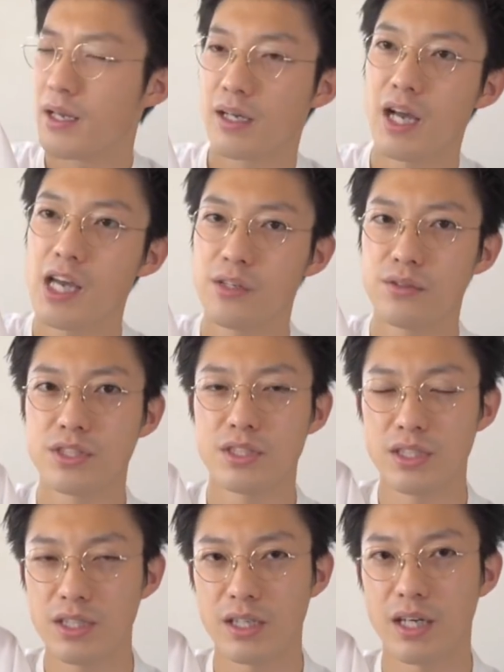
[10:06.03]
買えるう
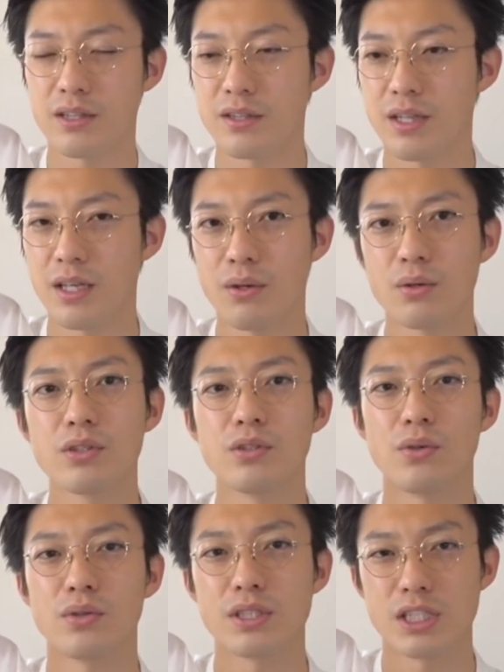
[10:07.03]
ちに買っておく
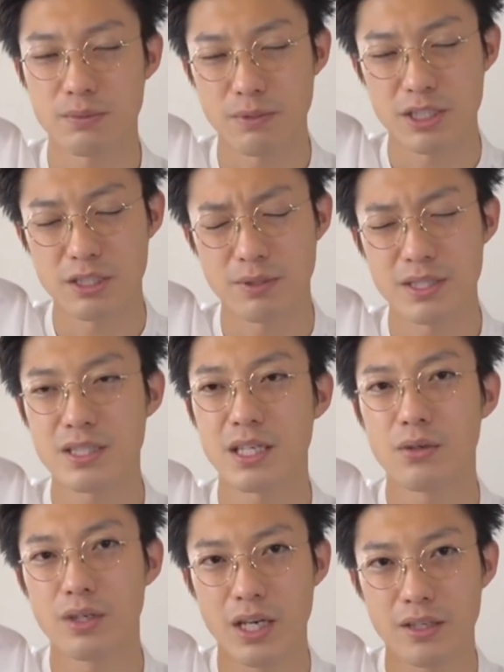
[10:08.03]
のをおすすめします
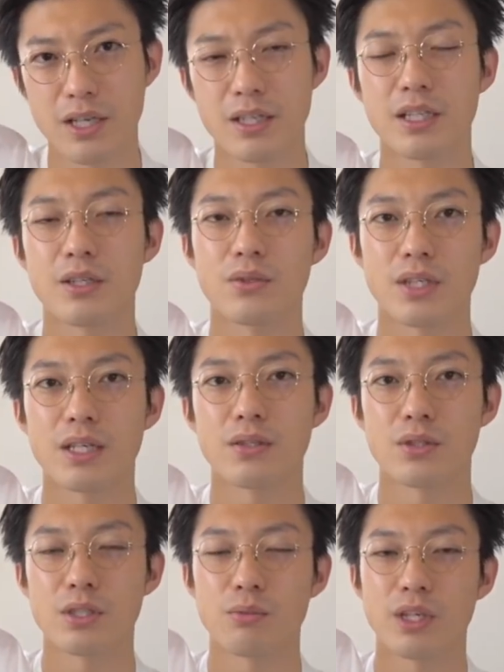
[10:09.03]
1500円なので
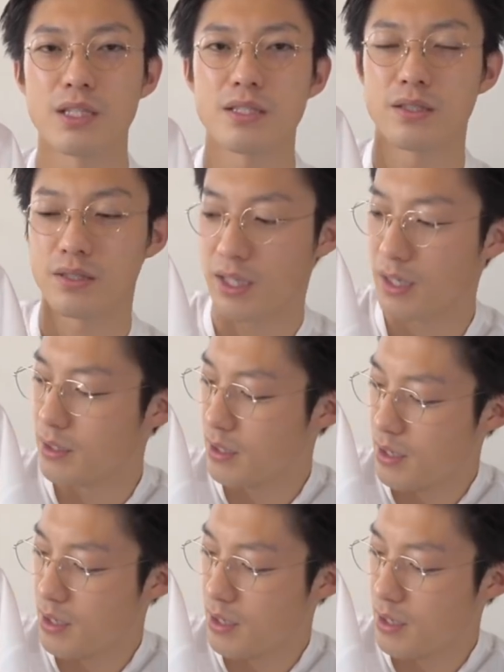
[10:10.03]
とても安くて